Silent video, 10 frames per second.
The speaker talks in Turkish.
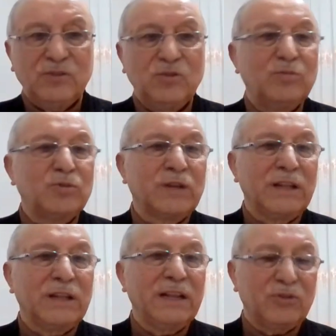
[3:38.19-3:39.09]

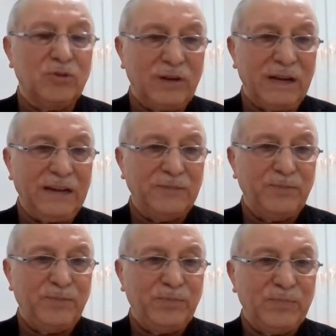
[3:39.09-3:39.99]
Yumurtalar da öyle,
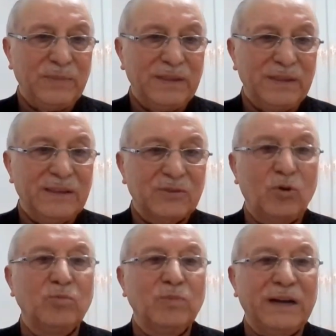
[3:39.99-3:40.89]

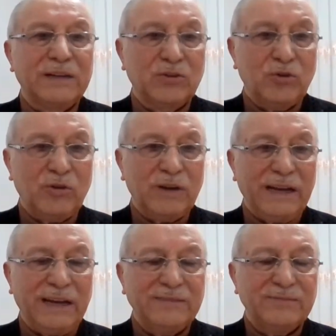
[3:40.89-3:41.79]
tohumlar da
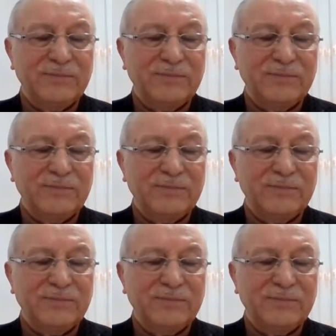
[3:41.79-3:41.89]
öyle,